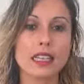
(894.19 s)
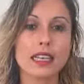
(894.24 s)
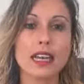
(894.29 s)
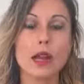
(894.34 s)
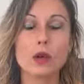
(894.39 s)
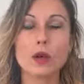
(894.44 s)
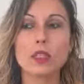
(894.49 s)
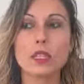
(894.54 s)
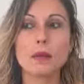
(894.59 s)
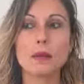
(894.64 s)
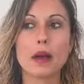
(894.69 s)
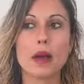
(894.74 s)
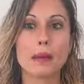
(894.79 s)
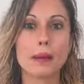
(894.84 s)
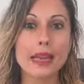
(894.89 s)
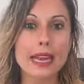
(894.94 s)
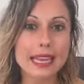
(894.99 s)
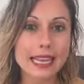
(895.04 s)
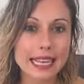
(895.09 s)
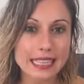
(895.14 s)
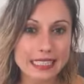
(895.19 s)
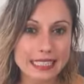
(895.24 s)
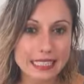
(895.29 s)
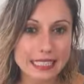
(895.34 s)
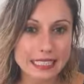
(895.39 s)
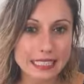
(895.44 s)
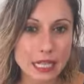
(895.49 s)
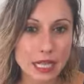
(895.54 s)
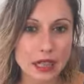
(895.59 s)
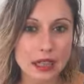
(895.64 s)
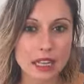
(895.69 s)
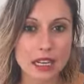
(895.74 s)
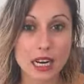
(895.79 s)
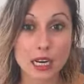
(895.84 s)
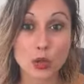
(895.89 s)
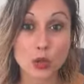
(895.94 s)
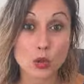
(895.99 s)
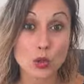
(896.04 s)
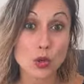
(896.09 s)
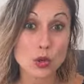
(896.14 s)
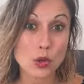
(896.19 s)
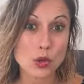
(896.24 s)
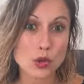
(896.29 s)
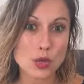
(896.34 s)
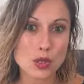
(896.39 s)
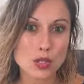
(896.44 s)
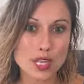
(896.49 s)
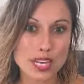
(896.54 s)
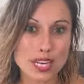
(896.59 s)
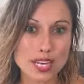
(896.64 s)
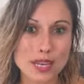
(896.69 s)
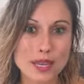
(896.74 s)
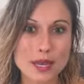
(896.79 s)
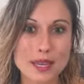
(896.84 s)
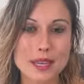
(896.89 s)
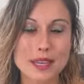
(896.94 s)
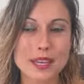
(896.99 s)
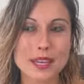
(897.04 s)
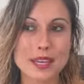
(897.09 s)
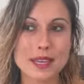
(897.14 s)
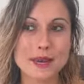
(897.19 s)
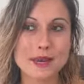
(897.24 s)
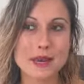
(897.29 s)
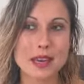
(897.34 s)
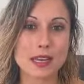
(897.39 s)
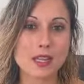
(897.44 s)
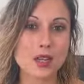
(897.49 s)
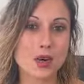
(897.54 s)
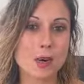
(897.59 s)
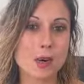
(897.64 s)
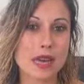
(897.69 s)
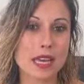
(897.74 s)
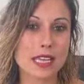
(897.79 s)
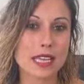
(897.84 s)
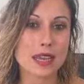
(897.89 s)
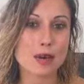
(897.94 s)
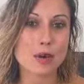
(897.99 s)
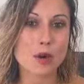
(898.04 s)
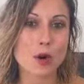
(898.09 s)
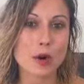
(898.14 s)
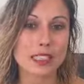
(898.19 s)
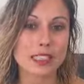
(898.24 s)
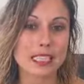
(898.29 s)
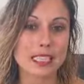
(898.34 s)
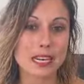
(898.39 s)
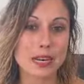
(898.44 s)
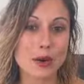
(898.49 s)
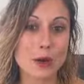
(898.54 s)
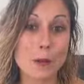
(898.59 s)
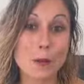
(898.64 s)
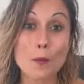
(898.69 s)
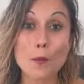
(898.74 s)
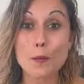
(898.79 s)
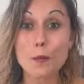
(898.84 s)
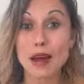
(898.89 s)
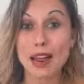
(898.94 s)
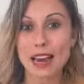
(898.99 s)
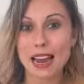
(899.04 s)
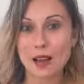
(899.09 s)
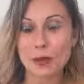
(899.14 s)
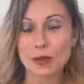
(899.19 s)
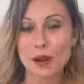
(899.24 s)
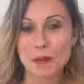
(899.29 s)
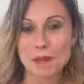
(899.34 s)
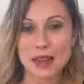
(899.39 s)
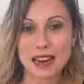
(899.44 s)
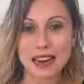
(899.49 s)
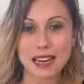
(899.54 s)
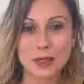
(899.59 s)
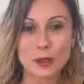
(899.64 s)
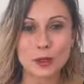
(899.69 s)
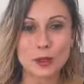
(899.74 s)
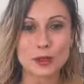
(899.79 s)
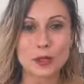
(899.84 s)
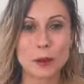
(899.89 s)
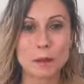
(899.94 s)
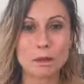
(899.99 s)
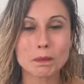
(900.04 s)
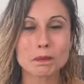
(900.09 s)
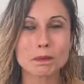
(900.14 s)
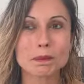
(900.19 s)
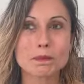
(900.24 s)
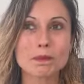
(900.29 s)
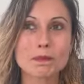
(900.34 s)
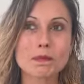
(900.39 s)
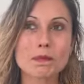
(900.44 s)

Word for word: La última vez que intenté hacer algo no lo conseguí y eso me llevó a tener una mala nota.